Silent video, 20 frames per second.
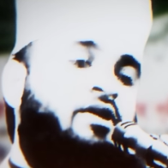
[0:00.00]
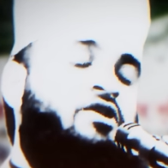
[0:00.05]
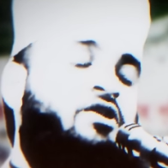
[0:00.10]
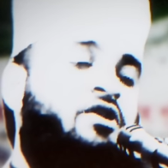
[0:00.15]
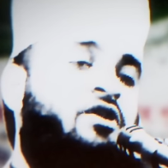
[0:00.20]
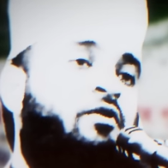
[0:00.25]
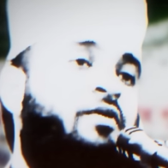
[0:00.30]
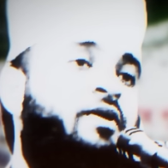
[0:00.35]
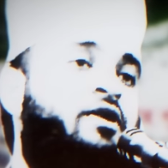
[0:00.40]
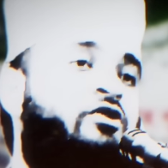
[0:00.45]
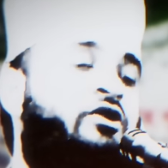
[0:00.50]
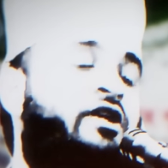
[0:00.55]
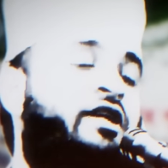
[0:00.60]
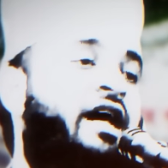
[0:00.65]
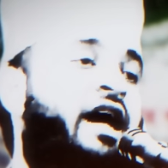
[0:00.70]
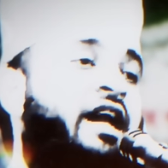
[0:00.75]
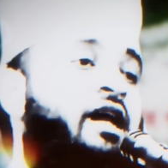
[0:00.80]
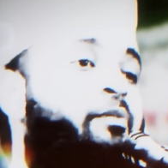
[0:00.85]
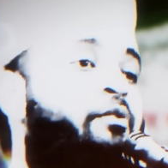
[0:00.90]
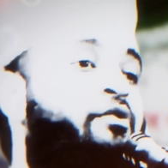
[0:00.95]
বিশ্বনবী
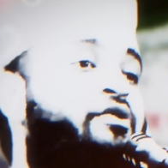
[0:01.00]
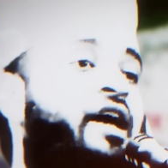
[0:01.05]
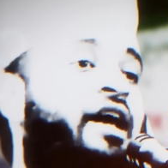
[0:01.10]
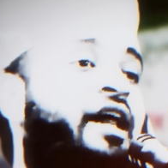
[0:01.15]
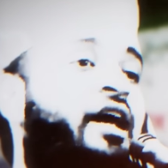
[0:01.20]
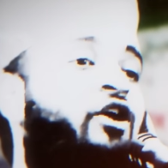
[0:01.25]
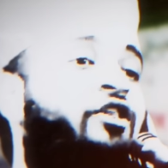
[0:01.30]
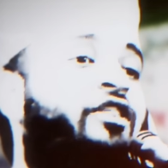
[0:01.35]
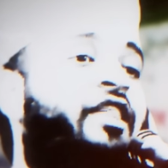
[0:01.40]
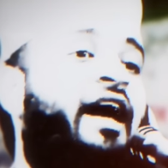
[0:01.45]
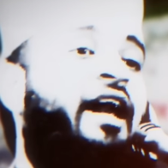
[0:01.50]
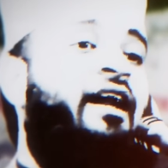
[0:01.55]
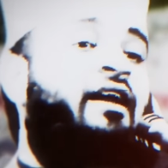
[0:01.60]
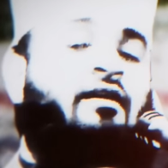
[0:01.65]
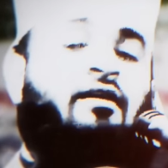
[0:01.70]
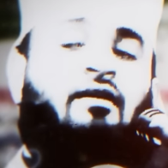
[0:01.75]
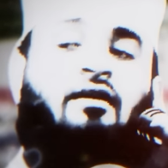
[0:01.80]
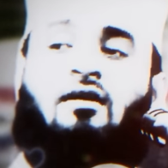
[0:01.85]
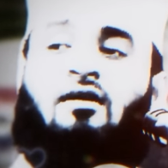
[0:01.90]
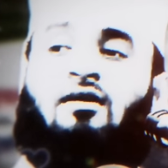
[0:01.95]
যদি নারী পূজারি
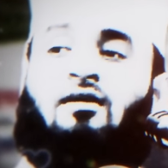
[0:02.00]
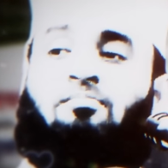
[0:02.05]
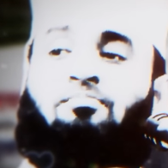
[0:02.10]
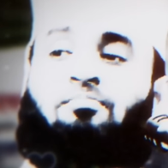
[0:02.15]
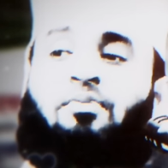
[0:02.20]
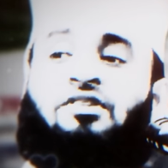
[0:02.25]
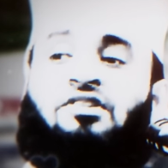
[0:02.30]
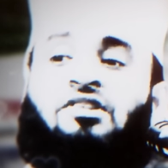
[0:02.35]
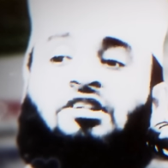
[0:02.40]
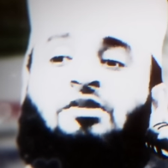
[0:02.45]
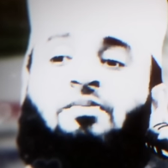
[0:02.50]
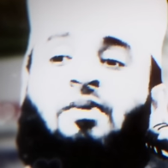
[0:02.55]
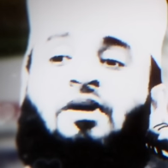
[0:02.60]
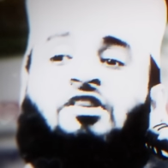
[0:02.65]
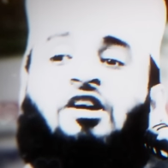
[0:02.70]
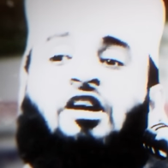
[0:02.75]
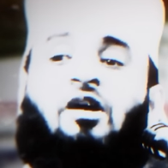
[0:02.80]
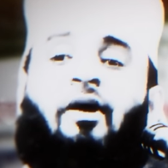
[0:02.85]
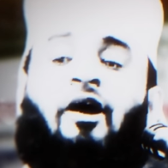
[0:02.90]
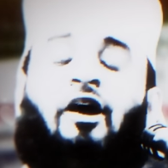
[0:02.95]
হতেন
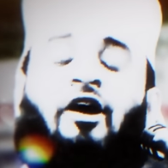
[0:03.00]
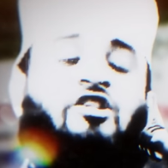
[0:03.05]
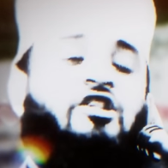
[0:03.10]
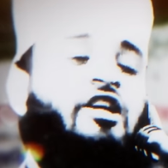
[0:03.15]
পঁচিশ বছর